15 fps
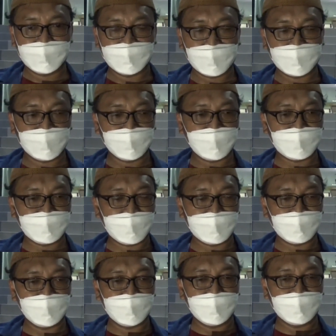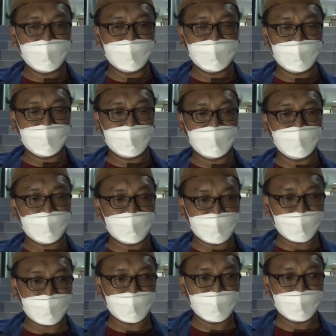satu persatu dicicil
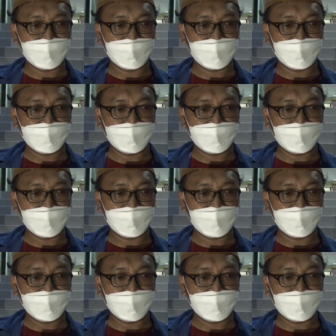masa.